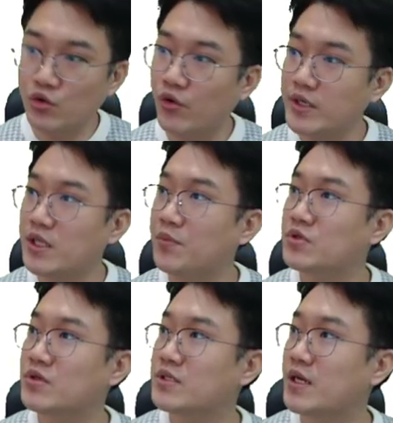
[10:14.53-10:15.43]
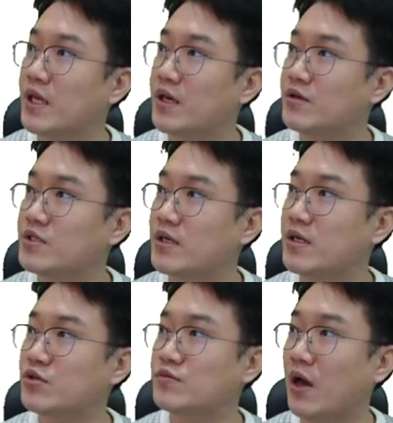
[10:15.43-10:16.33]
요거의 대표적인 사례
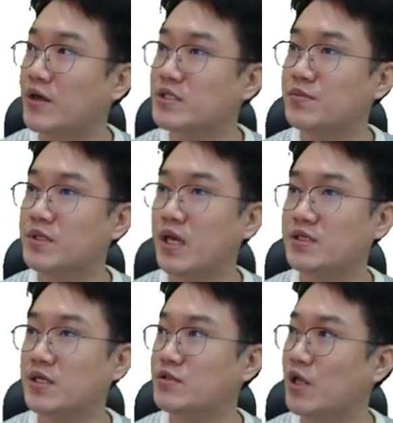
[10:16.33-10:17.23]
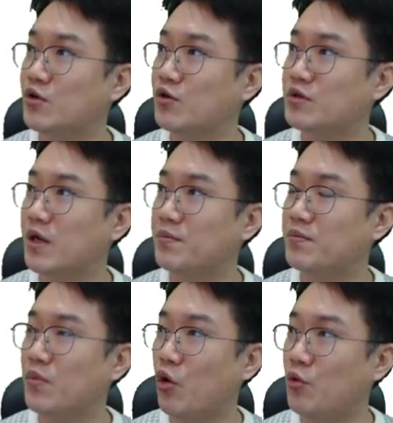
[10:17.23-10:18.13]
최근에 좀 나왔습니다 최근도 아니고
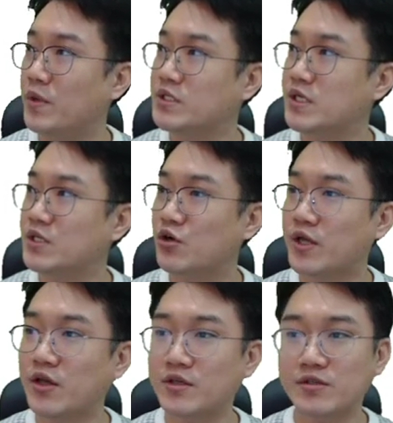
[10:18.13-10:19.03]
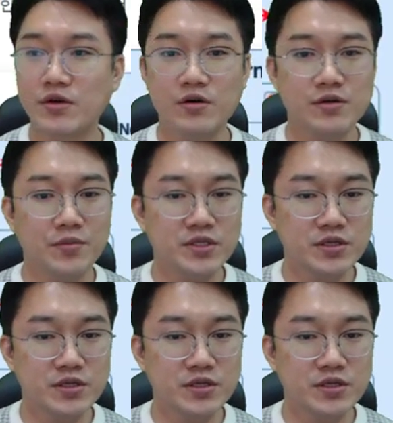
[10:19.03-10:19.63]
그럼 어, 몇 시간 전에 나왔어요 네, 몇